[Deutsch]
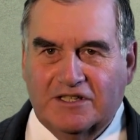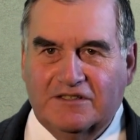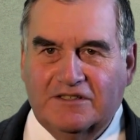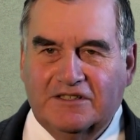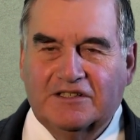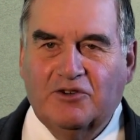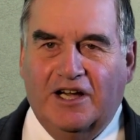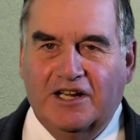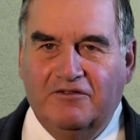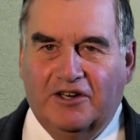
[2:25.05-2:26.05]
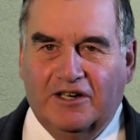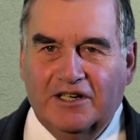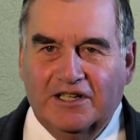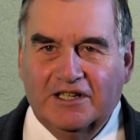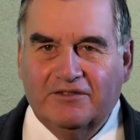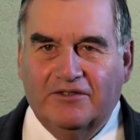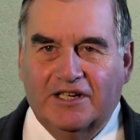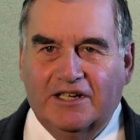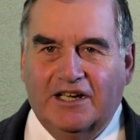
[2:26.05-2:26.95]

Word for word: Das ist nicht so einfach, wenn